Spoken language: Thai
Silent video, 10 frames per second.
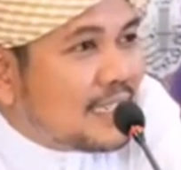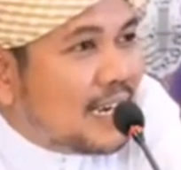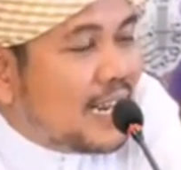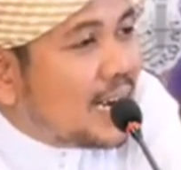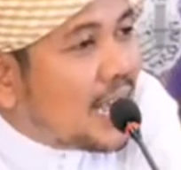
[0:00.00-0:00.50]

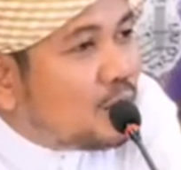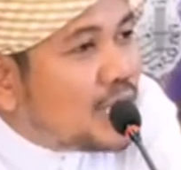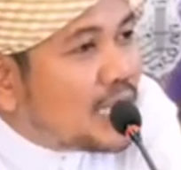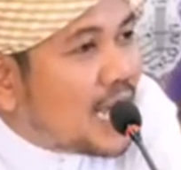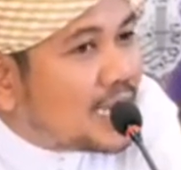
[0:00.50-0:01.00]
เล่นอวิ
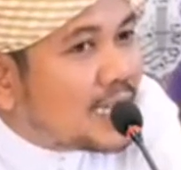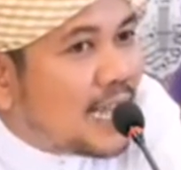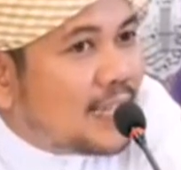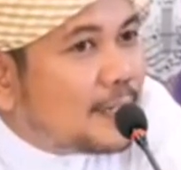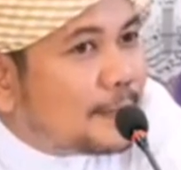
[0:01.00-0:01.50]
ชชาใส่
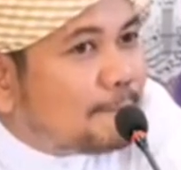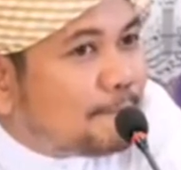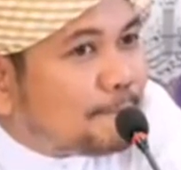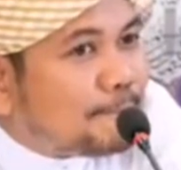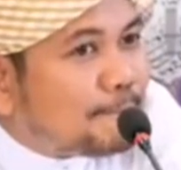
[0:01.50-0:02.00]

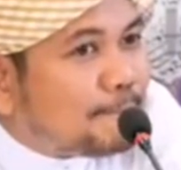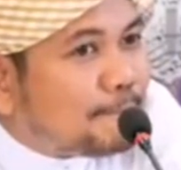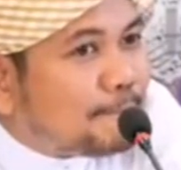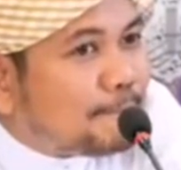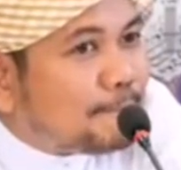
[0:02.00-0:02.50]

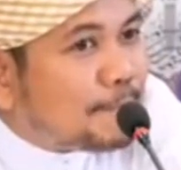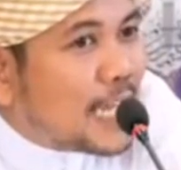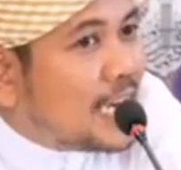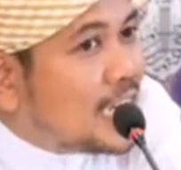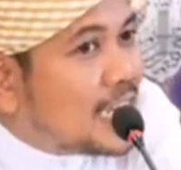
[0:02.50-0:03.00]

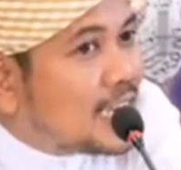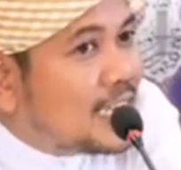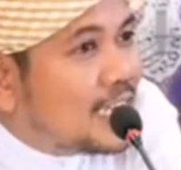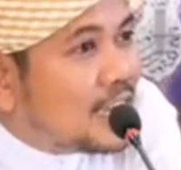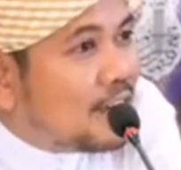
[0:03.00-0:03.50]
อันนี้ก็
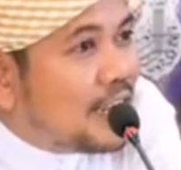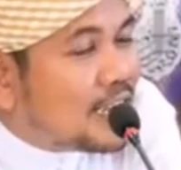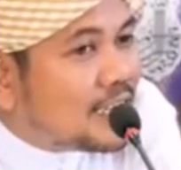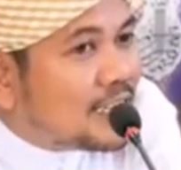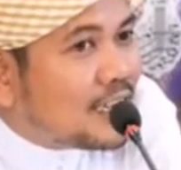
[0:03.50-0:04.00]
คือเขาเรียก
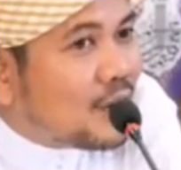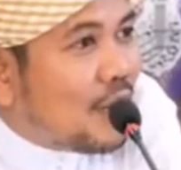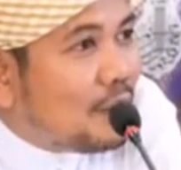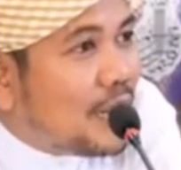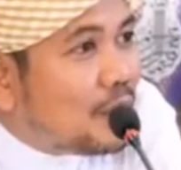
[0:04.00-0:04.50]
ค
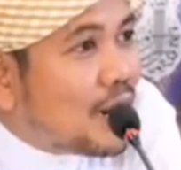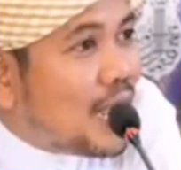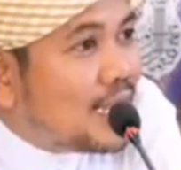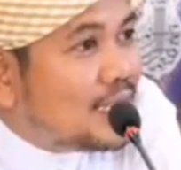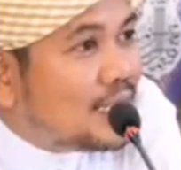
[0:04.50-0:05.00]
วามเลวร้า
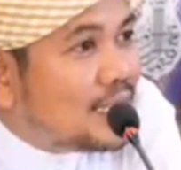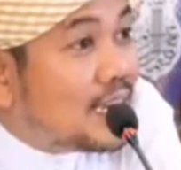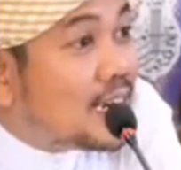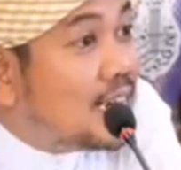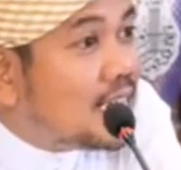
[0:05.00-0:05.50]
ยเชิ
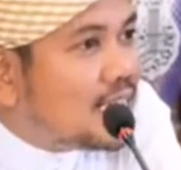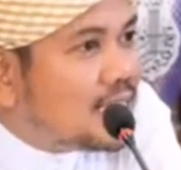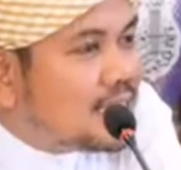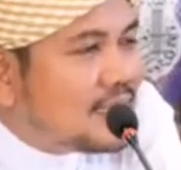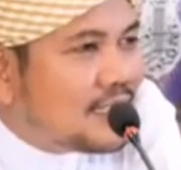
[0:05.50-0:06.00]
งลึก
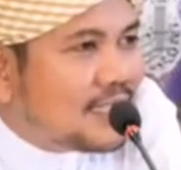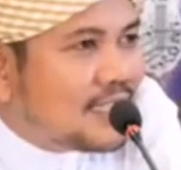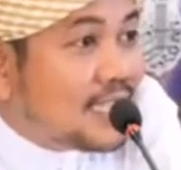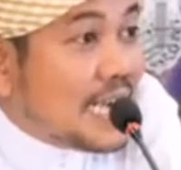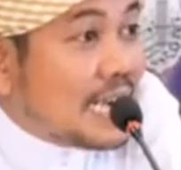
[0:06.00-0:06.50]

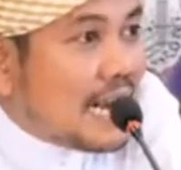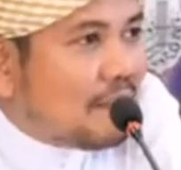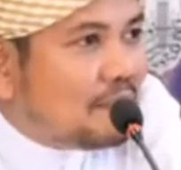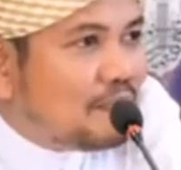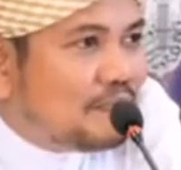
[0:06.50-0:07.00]
เชิงลั
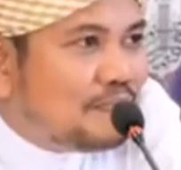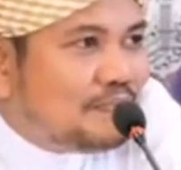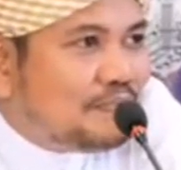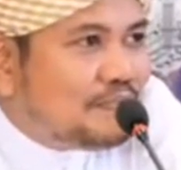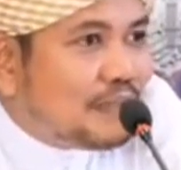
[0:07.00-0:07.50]
บ
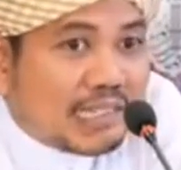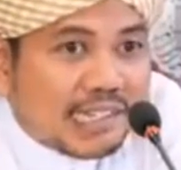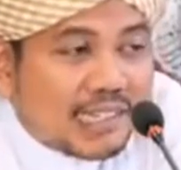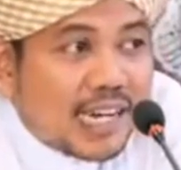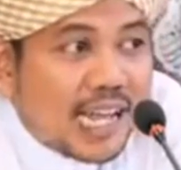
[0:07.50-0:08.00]
แต่ศา
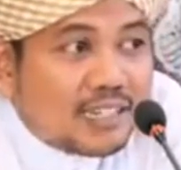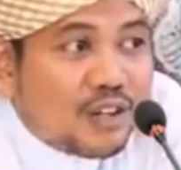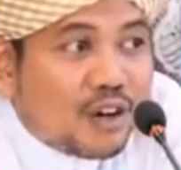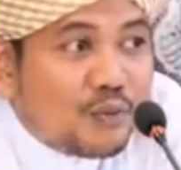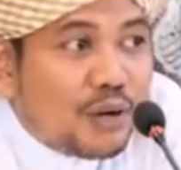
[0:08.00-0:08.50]
สนาส
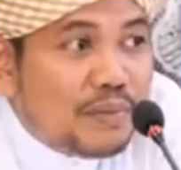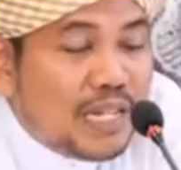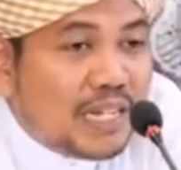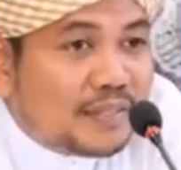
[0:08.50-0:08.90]
อนว่ามี